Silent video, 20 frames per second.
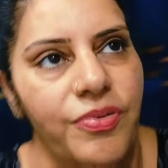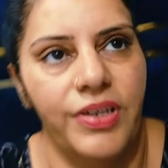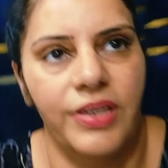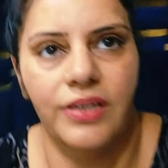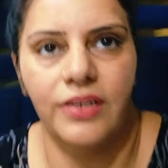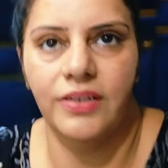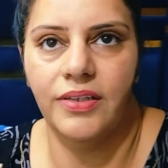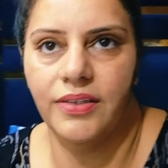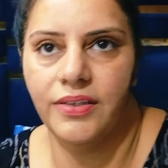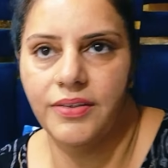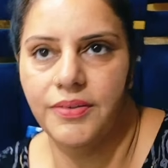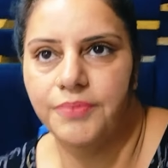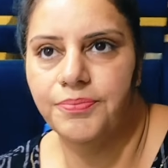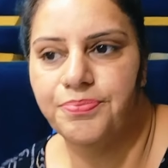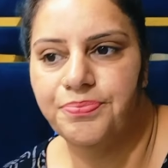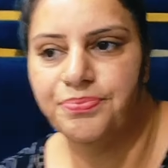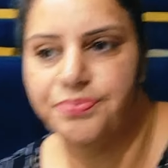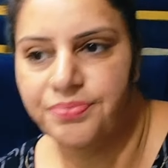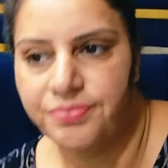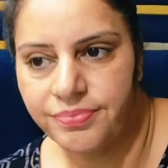फिर आ,
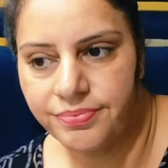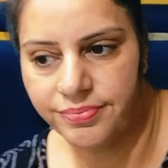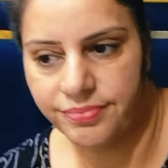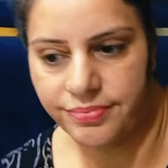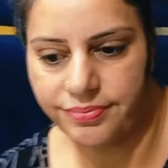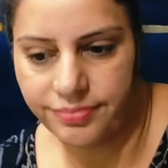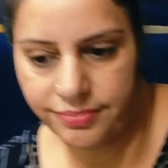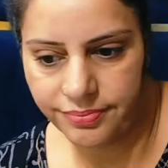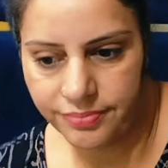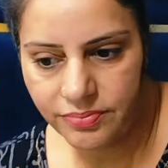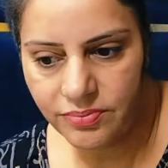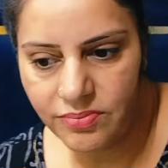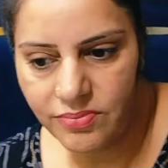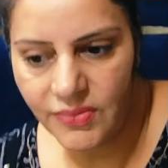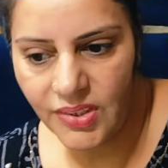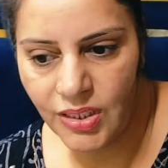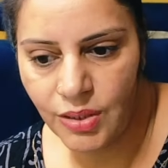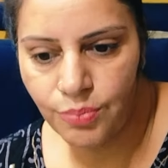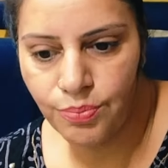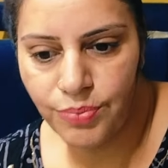
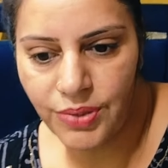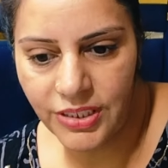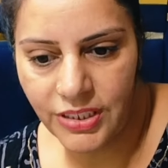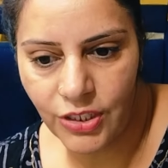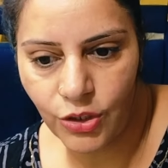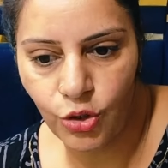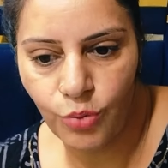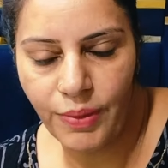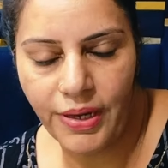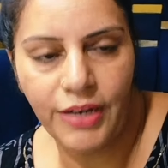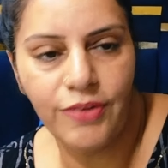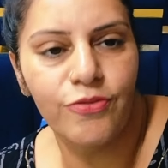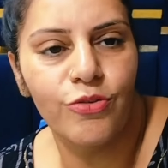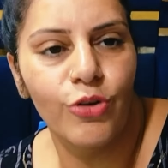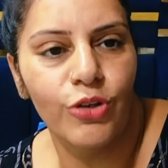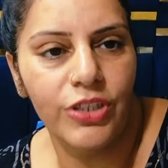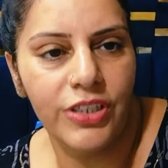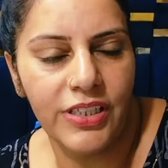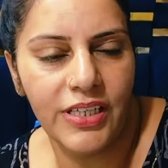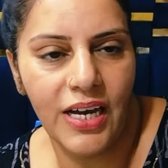ब्रदर को मैंने
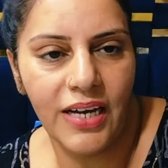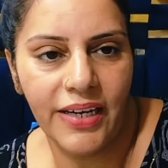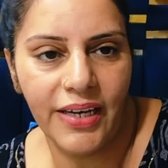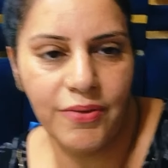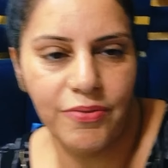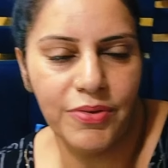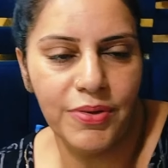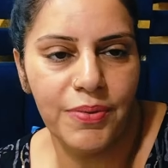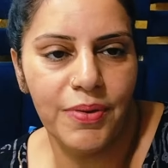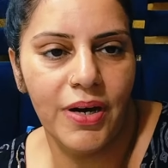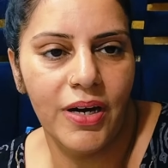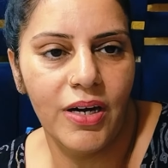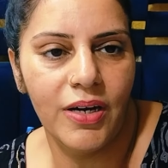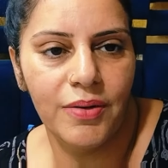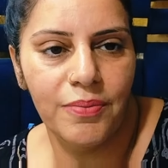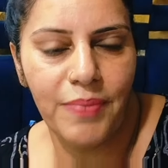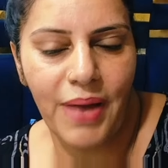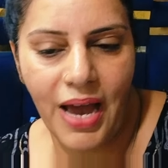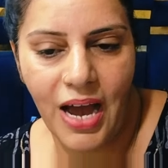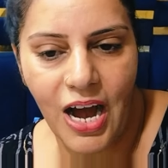फ़ोन किया कि भी
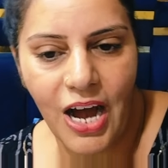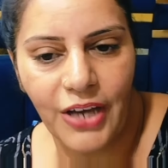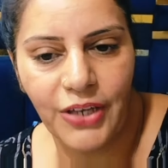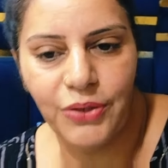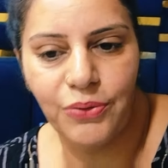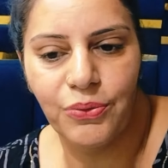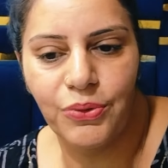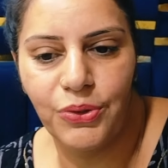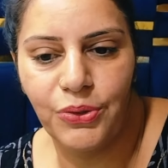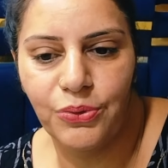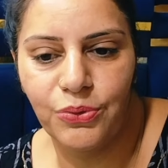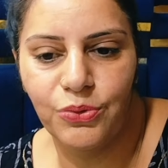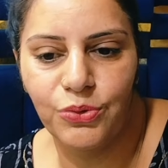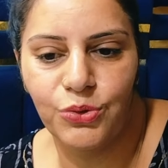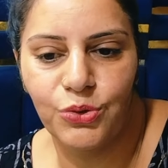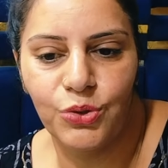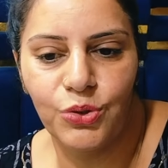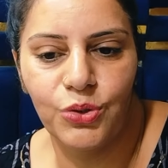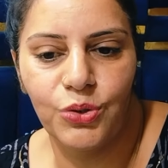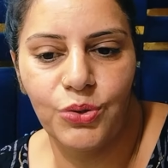आ, मैं आई हुई हूँ
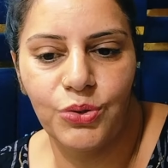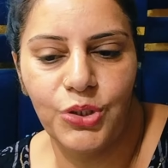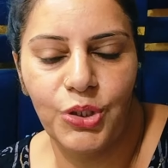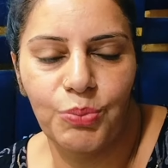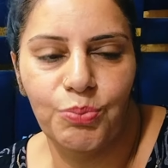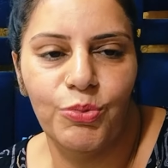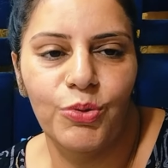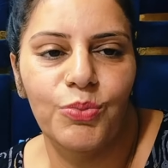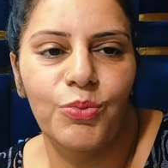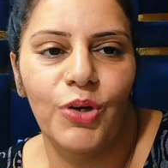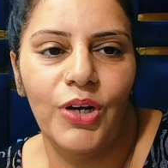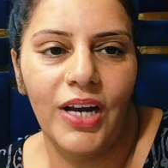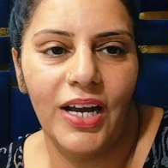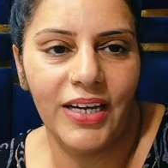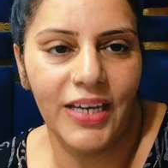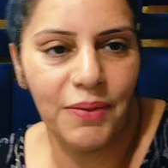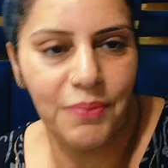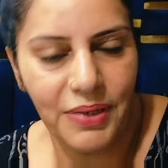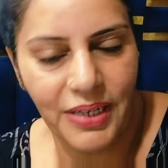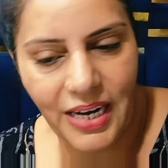तो दीपू
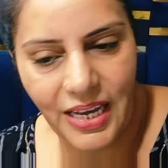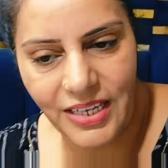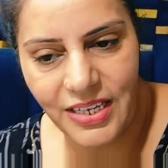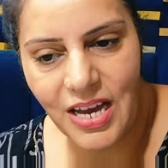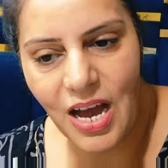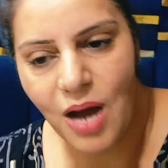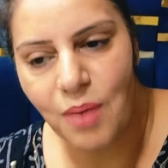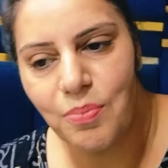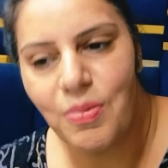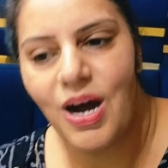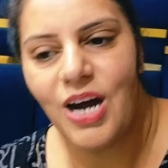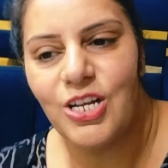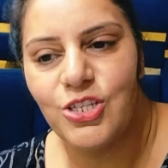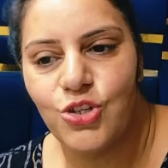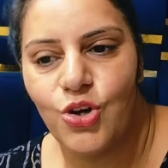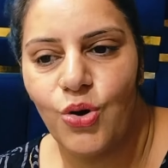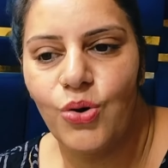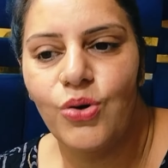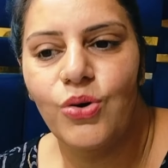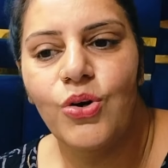बोला कि भी नहीं आप आ
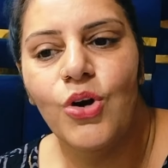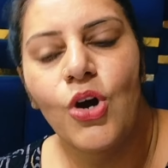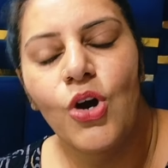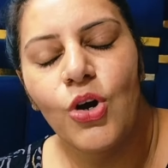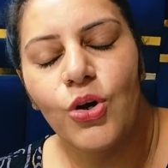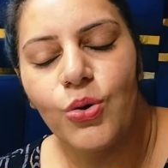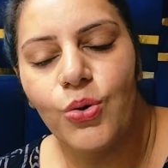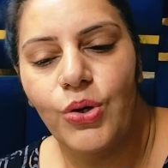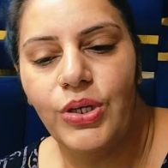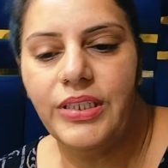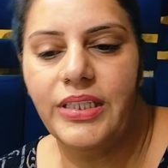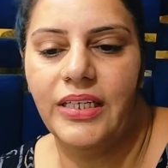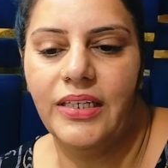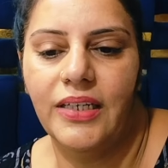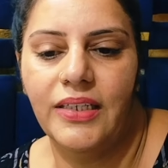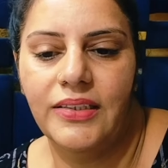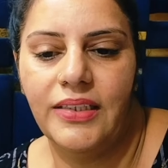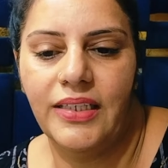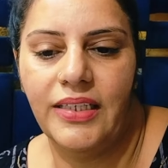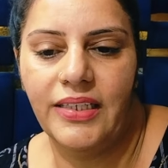जाओ कोई
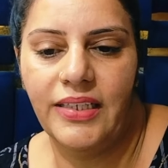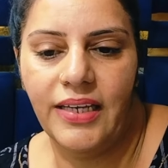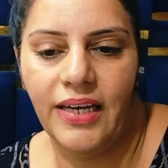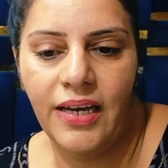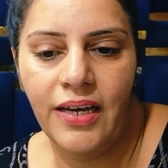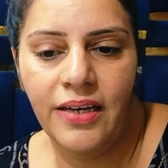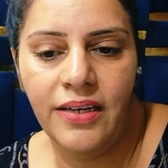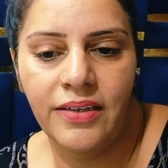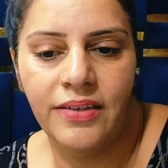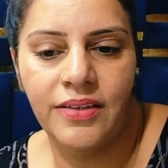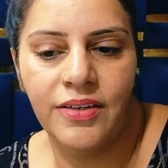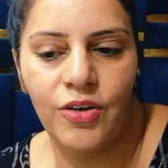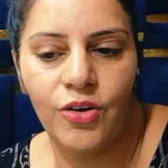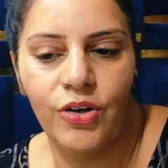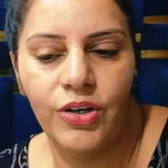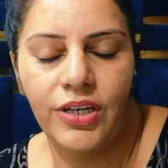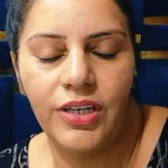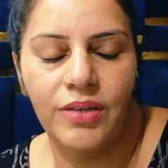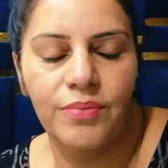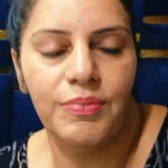दिक्कत नहीं है
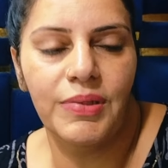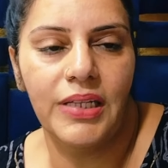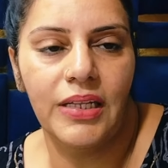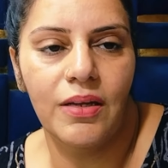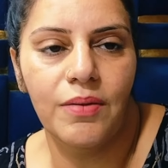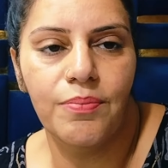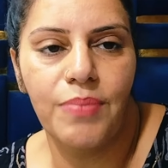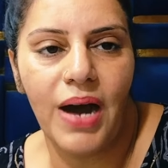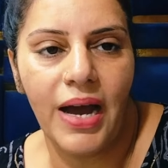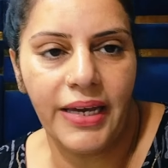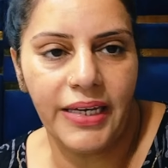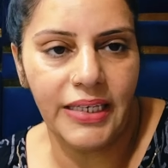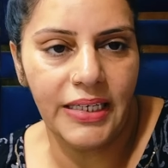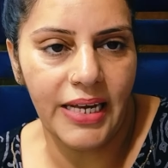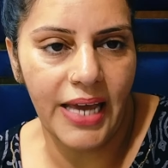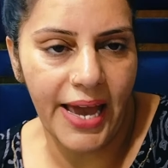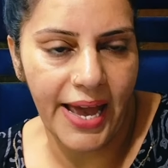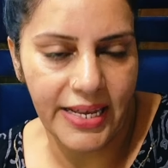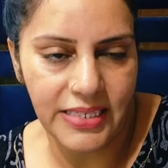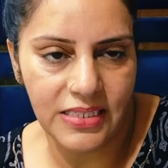और मतलब
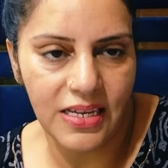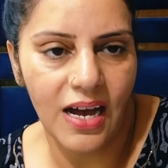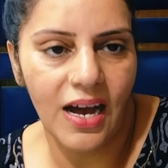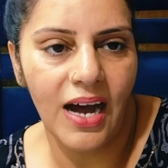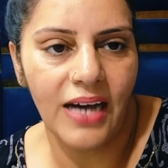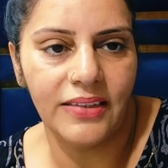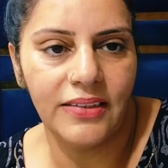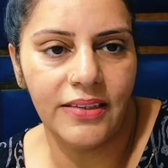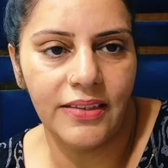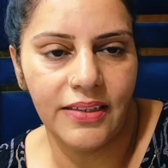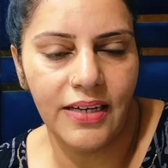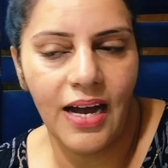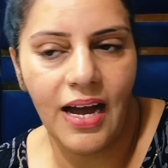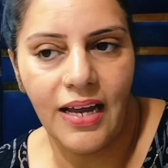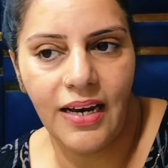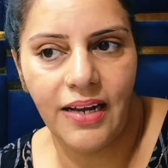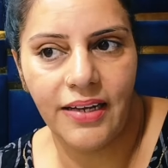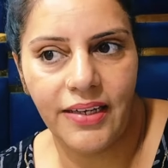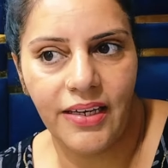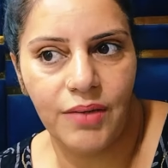भाई ने ऐसा हाथ रखा
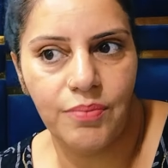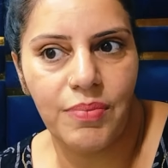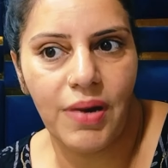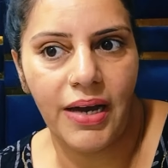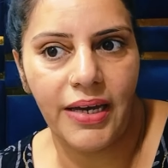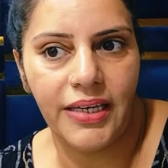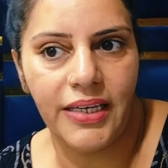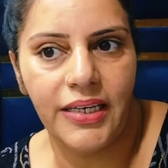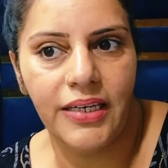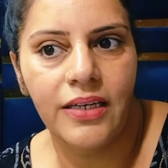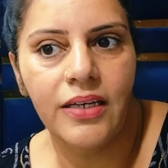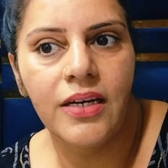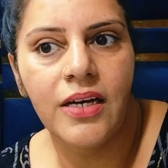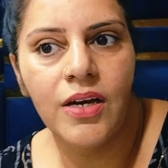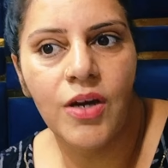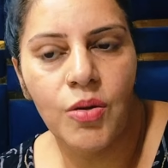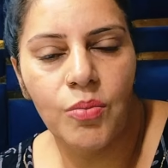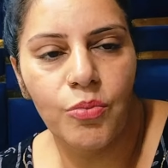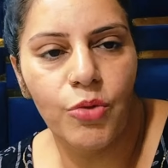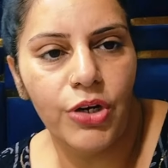हालांकि भाई
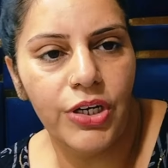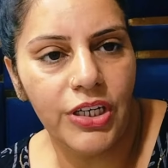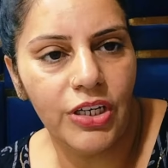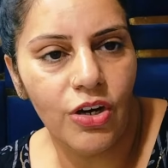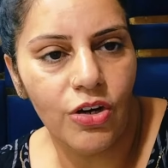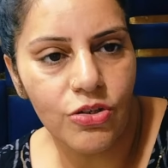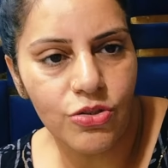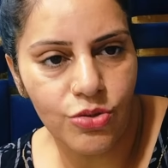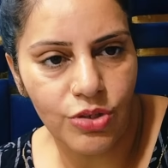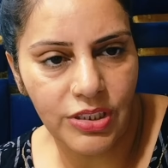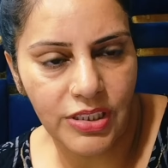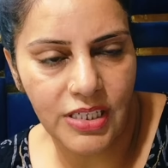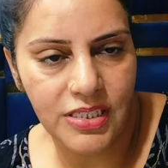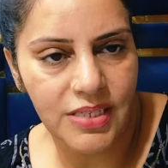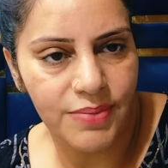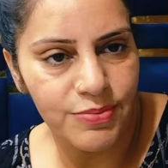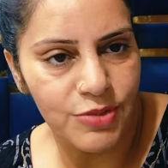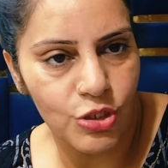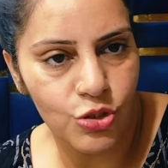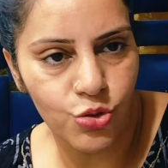मोनिका और सुनीता
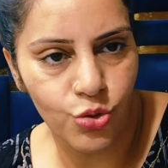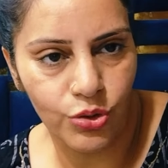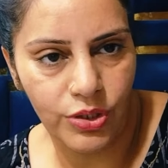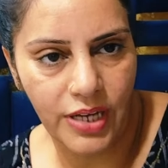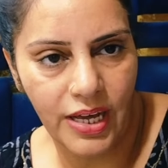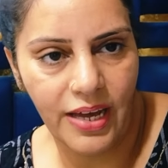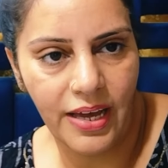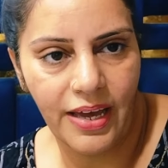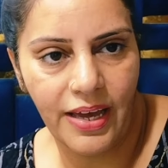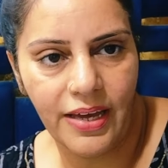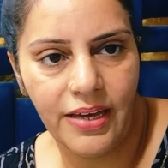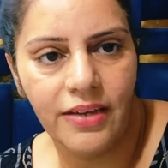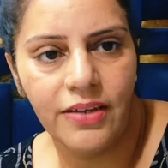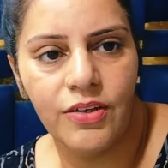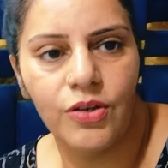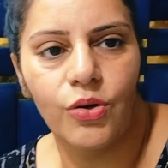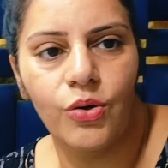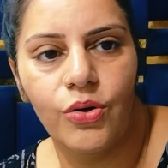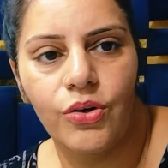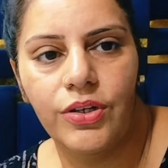सबसे छोटा है
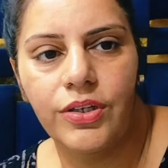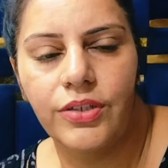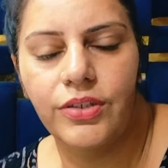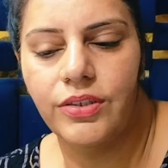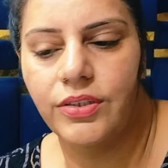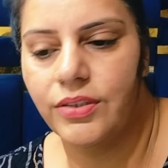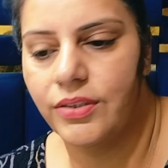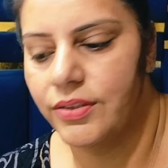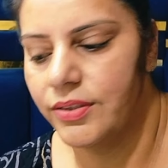और